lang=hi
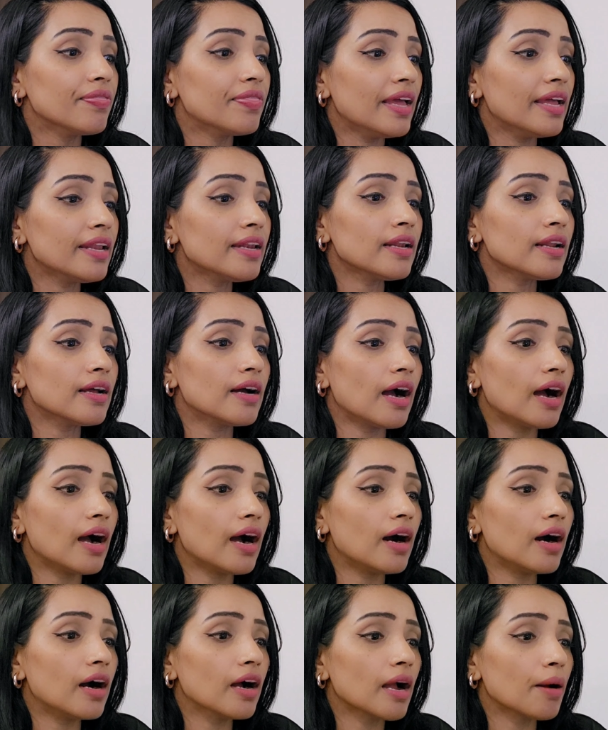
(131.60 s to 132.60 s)
देन
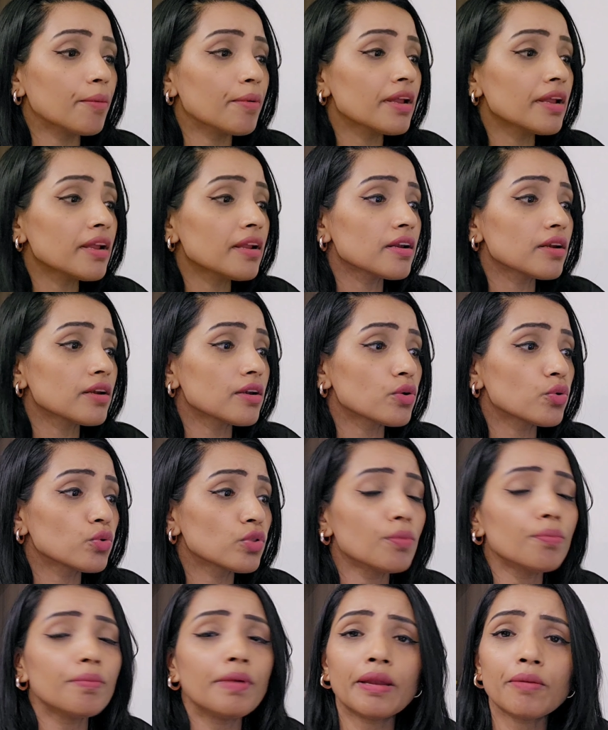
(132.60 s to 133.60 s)
कमिंग टू
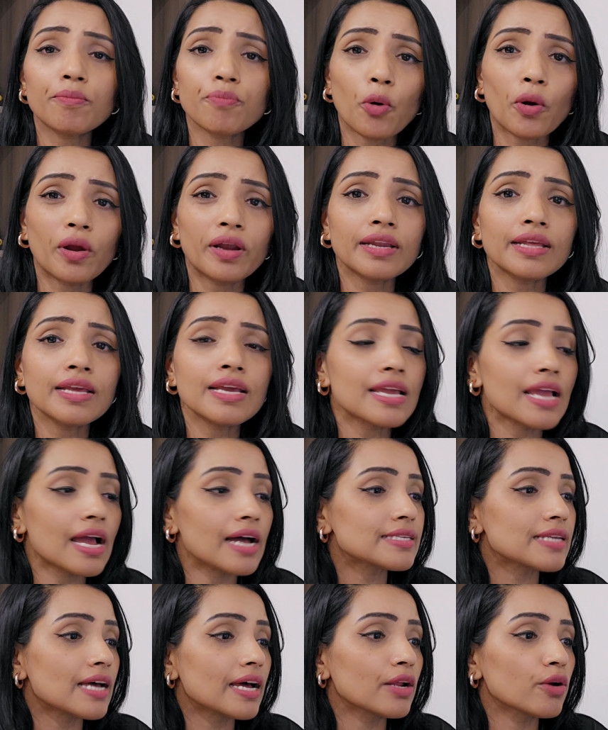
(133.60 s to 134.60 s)
द मेन पॉइंट कि
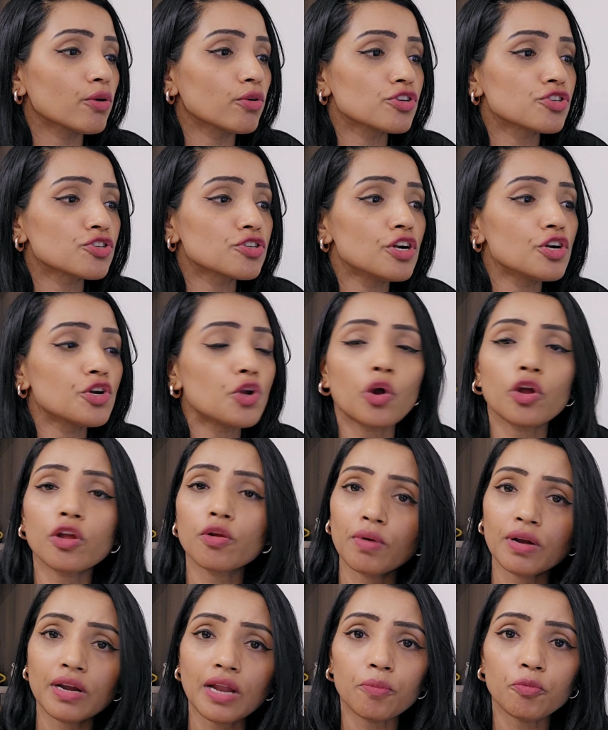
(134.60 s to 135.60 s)
क्या सारे ओरिजिनल
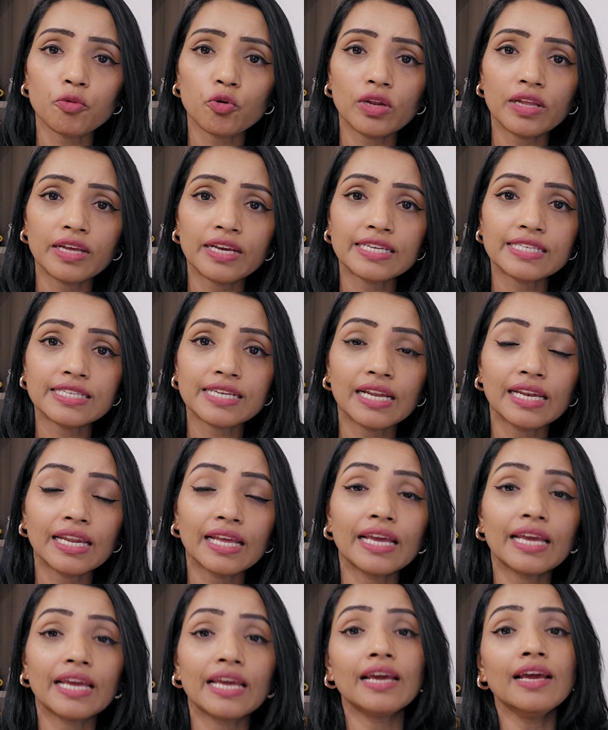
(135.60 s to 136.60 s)
डॉक्यूमेंट आपको लेके
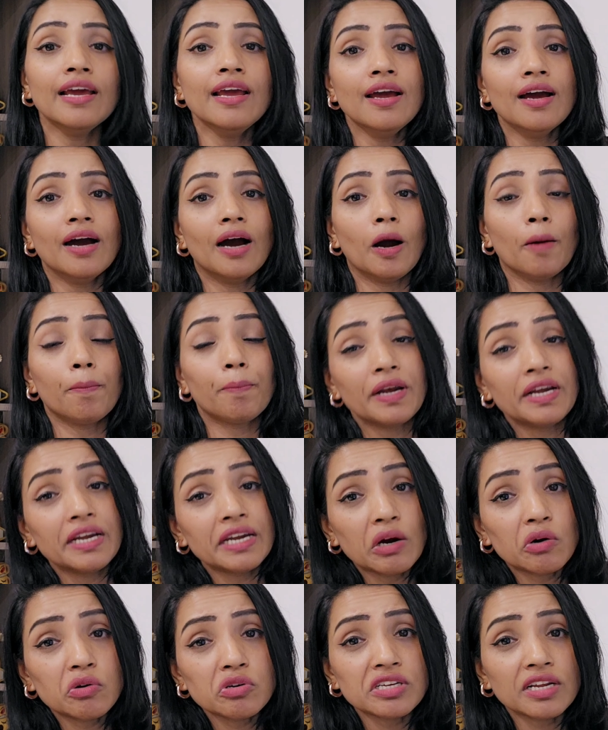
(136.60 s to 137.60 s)
जाने हैं
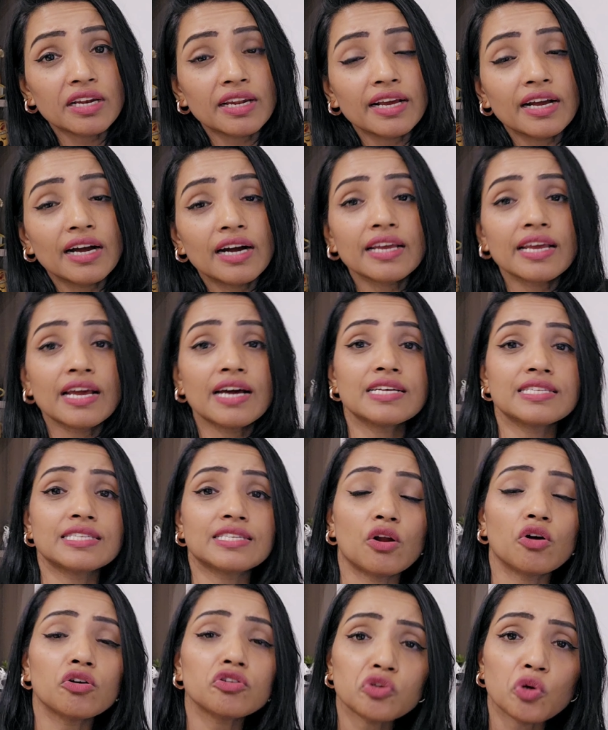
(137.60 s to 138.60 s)
प्रिंट uh, आउट चलेगा क्या
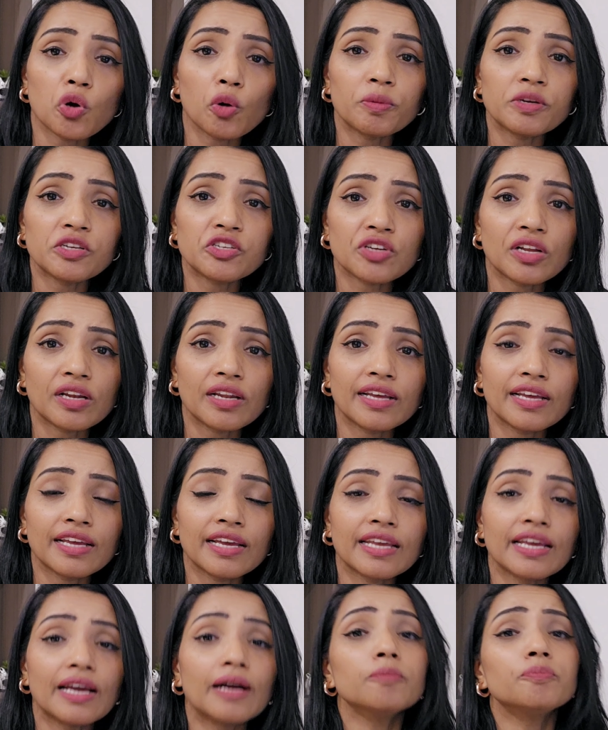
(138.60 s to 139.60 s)
जेरोक्स कॉपीज
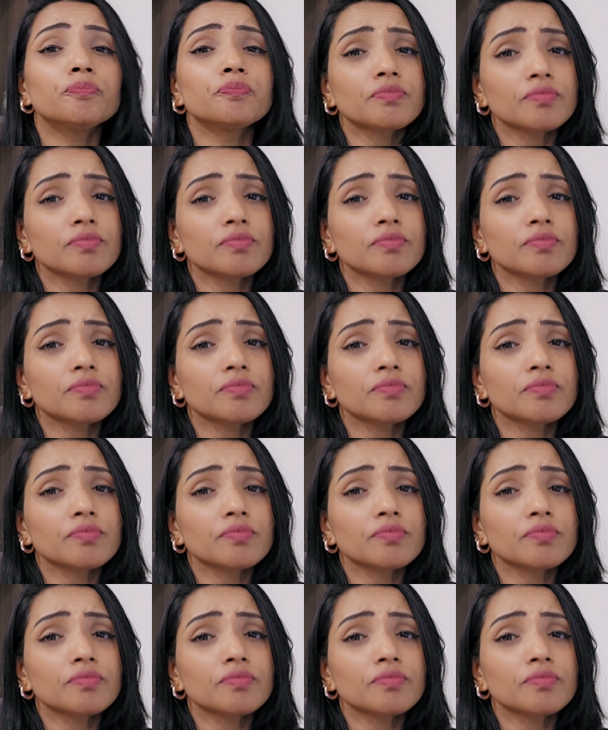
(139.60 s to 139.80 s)
चलेंगे क्या